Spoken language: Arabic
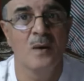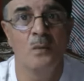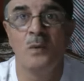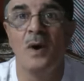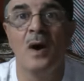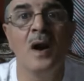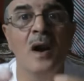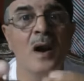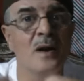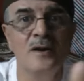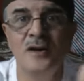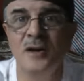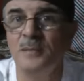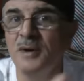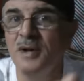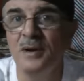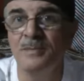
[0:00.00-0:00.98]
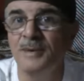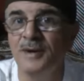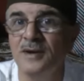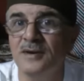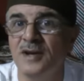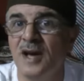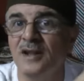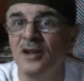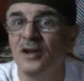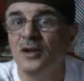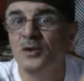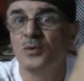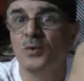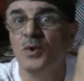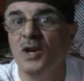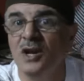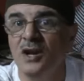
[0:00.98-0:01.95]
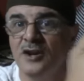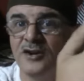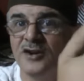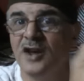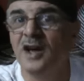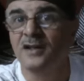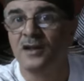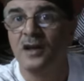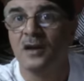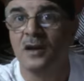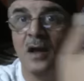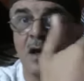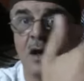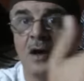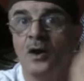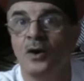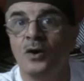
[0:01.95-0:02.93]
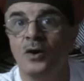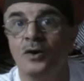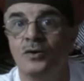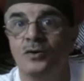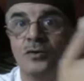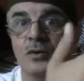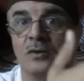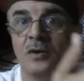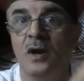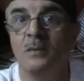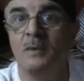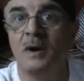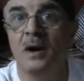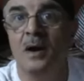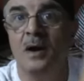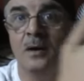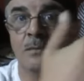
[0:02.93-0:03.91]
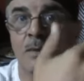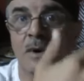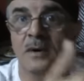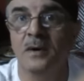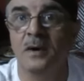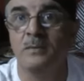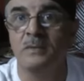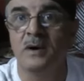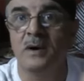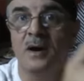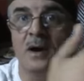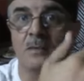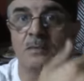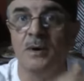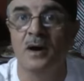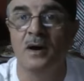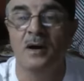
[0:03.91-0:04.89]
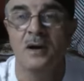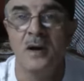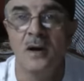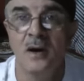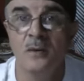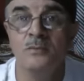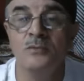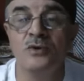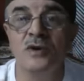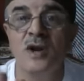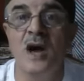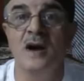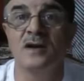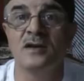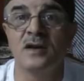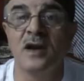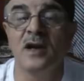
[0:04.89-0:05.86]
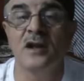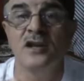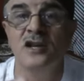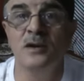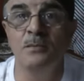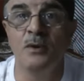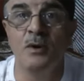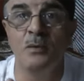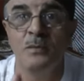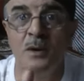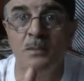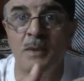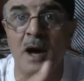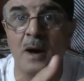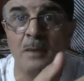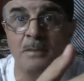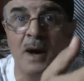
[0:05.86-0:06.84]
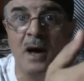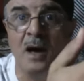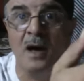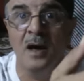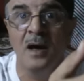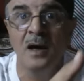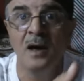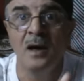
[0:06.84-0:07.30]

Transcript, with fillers: والله تجيبين ابليس قاعد تقولي للشياطين خشوا يا مرحبا يا مرحبا مو ناقص غير تجيب لهم ربابه